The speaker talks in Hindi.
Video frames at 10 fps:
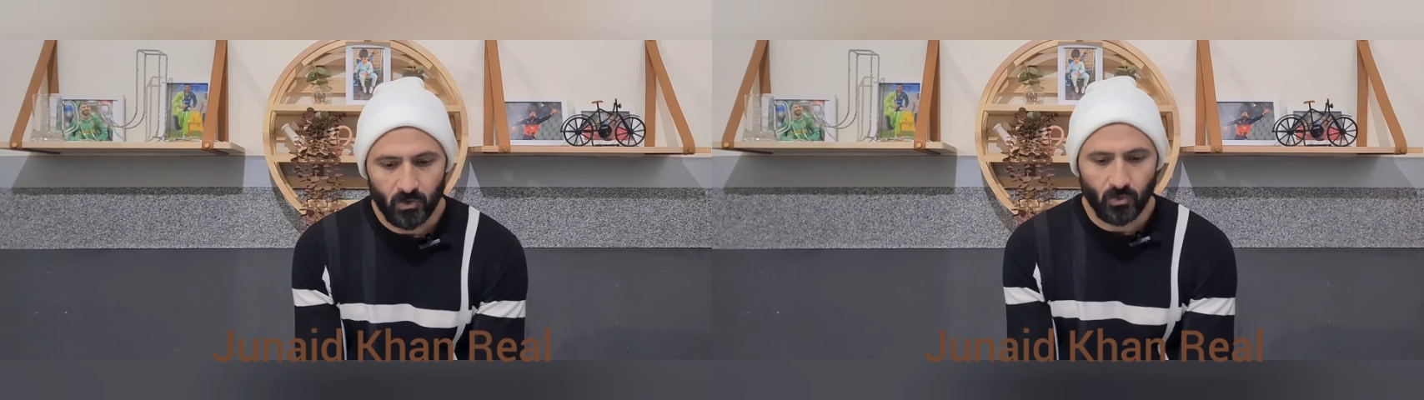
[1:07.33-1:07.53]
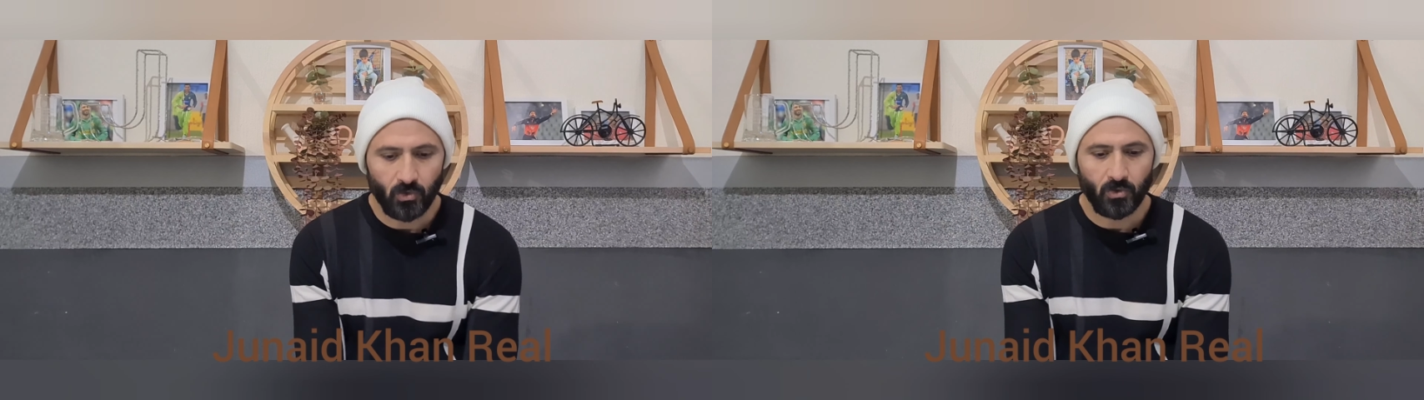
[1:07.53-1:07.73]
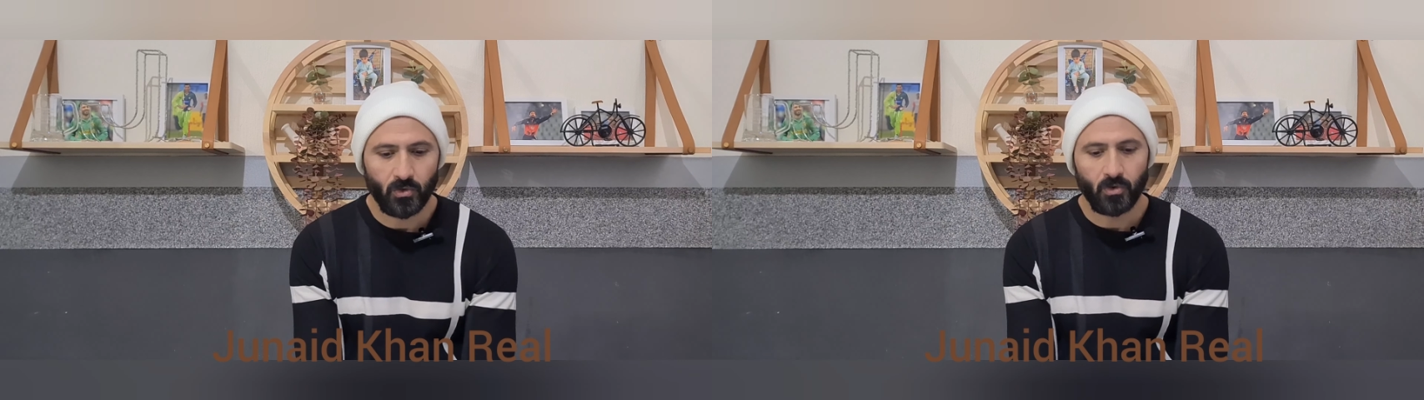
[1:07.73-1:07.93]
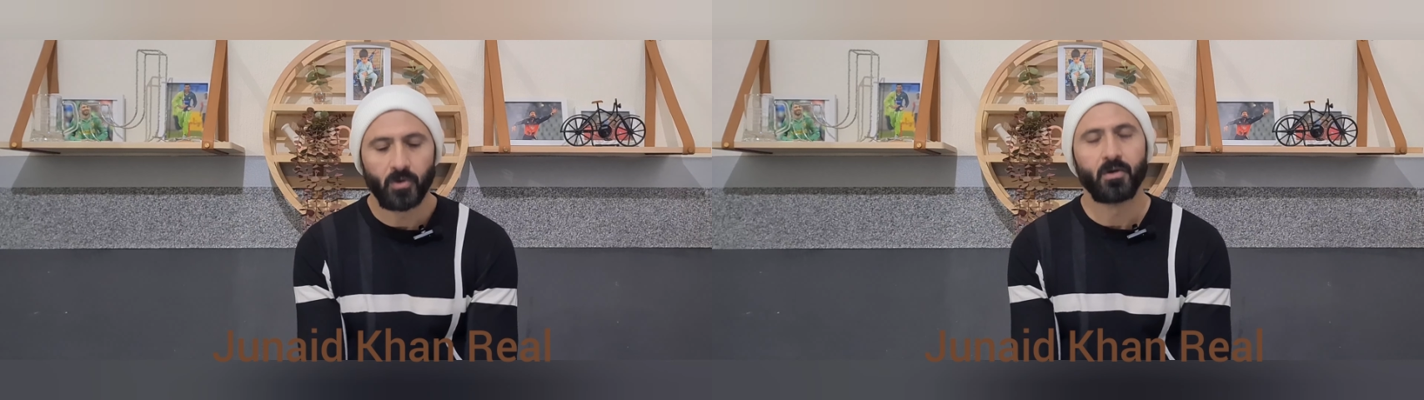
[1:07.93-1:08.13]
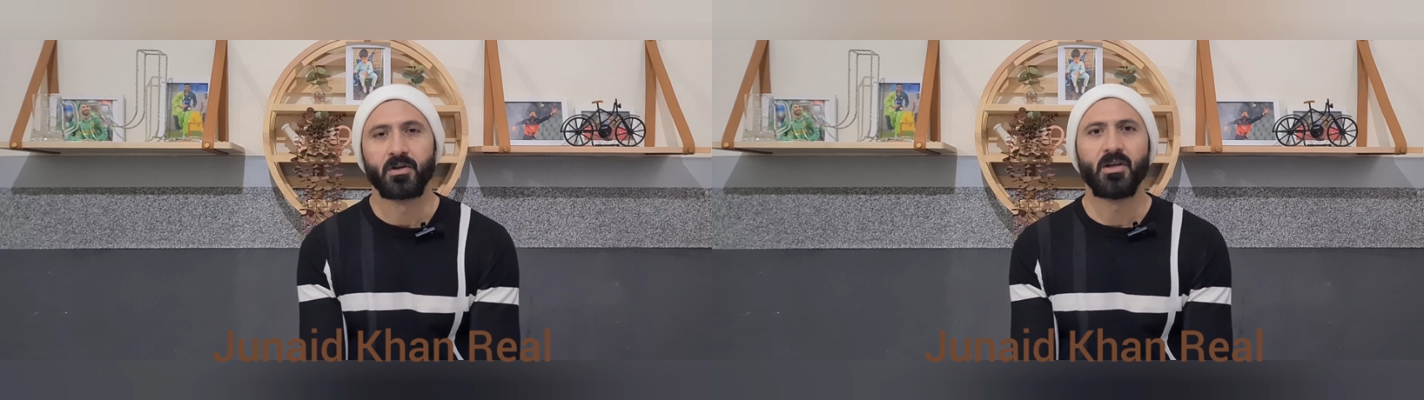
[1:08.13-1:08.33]
तो
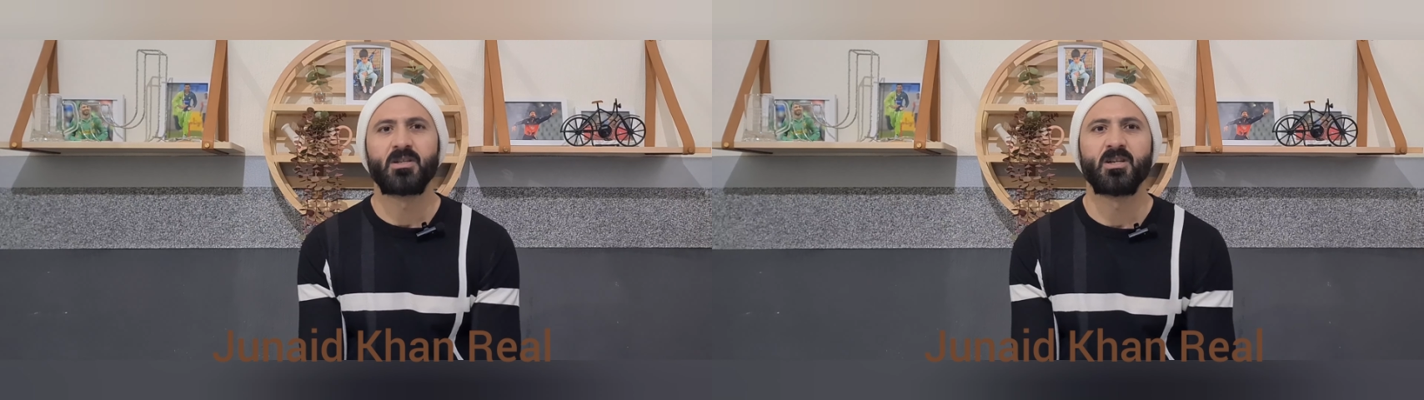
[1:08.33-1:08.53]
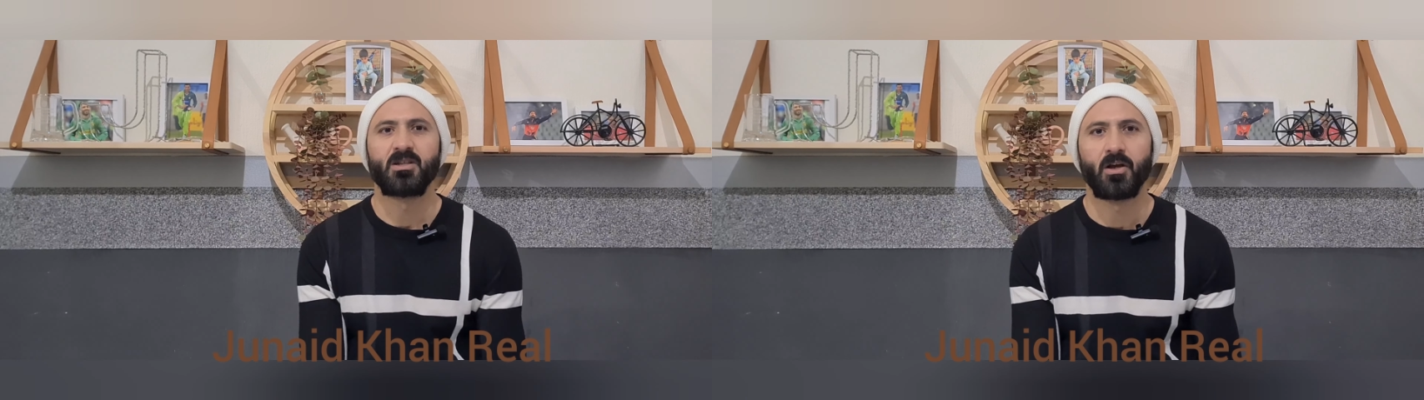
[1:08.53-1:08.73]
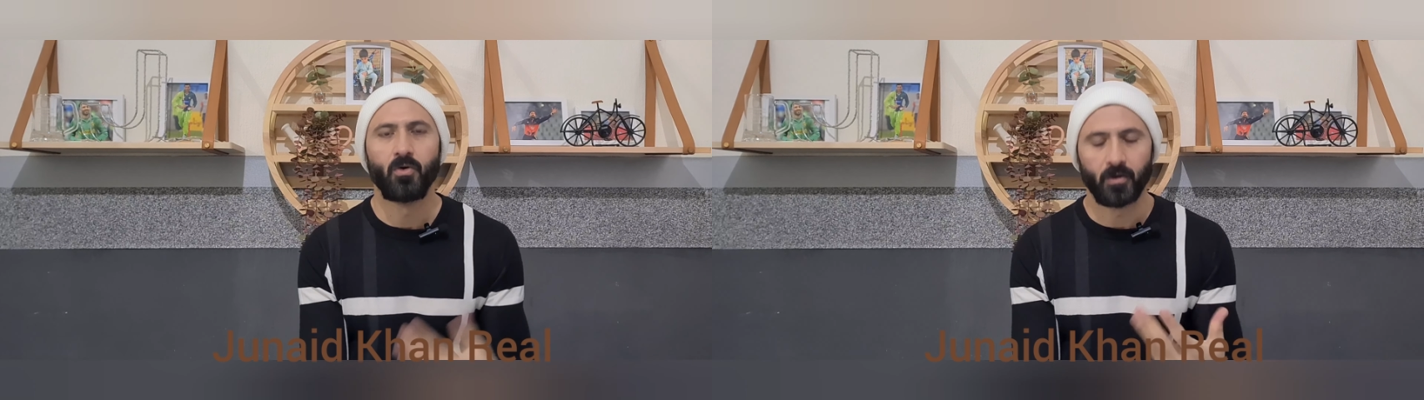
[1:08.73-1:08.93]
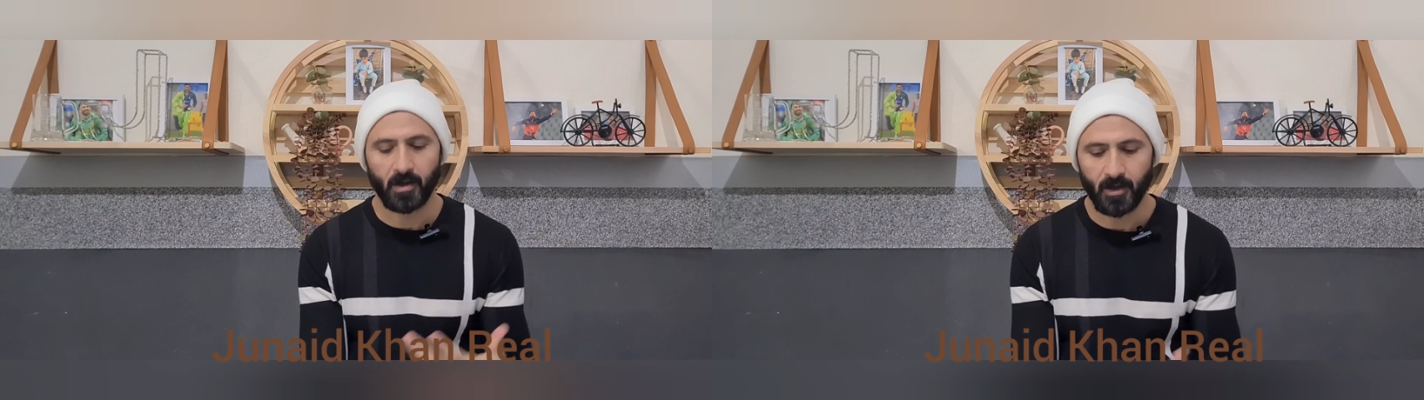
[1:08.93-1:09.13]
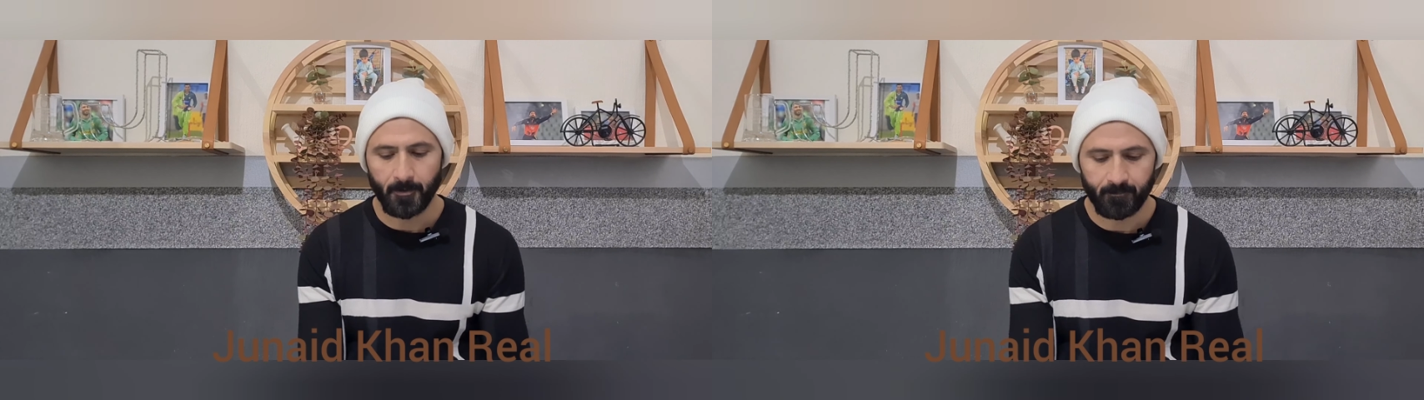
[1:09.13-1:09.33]
ये चीज़ें हो
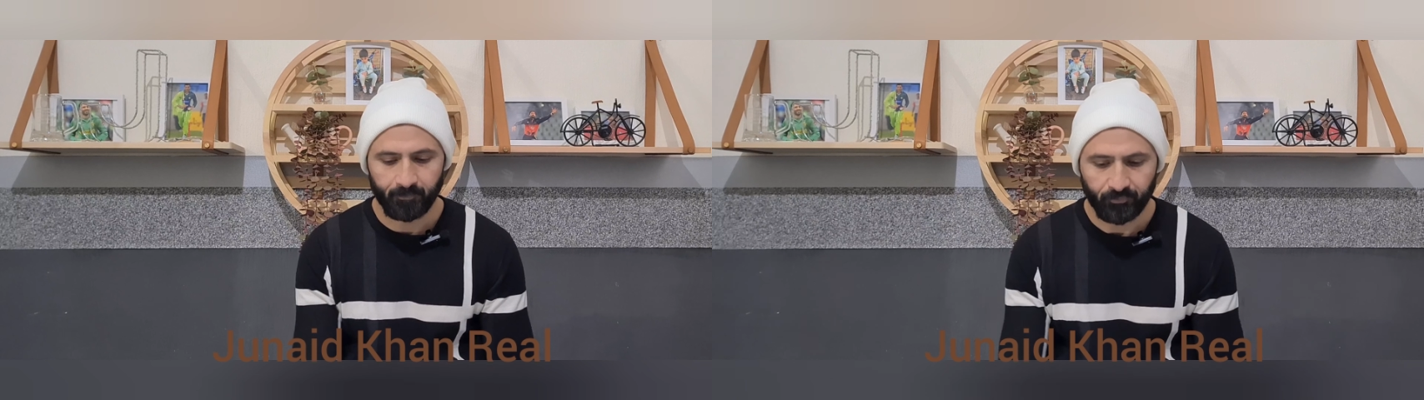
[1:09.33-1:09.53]
रही है